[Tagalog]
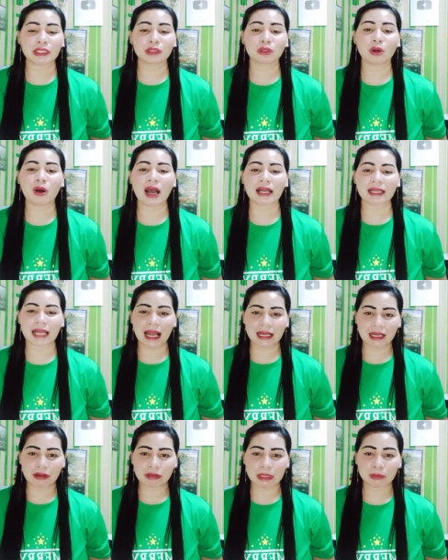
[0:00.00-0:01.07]
Ito ang
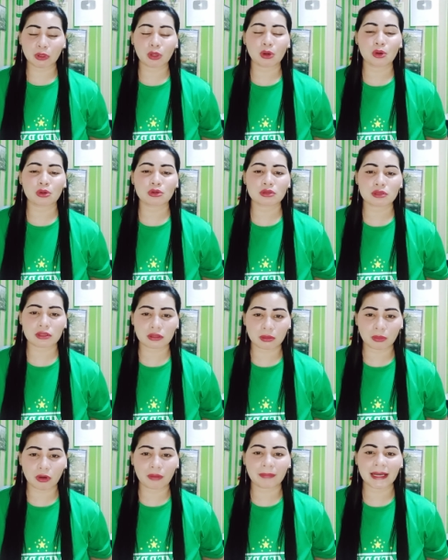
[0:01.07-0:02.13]
gagawin mo kung
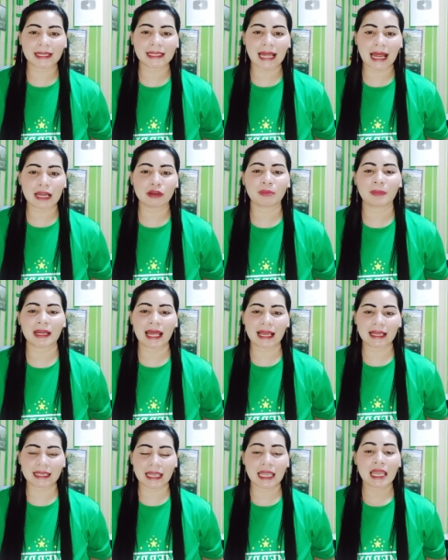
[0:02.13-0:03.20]
gusto mong manalo
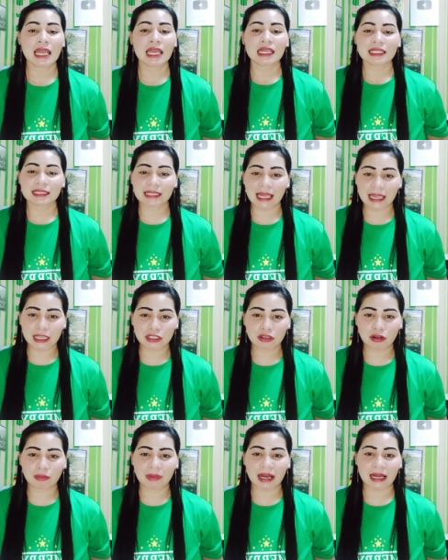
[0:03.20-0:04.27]
palagi sa
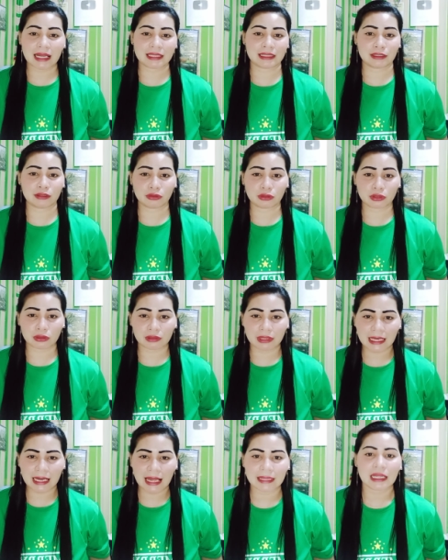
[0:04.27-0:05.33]
inyong mga
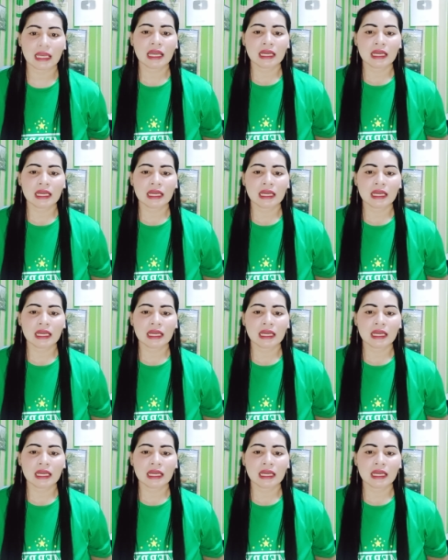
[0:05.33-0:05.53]
sinusugalan.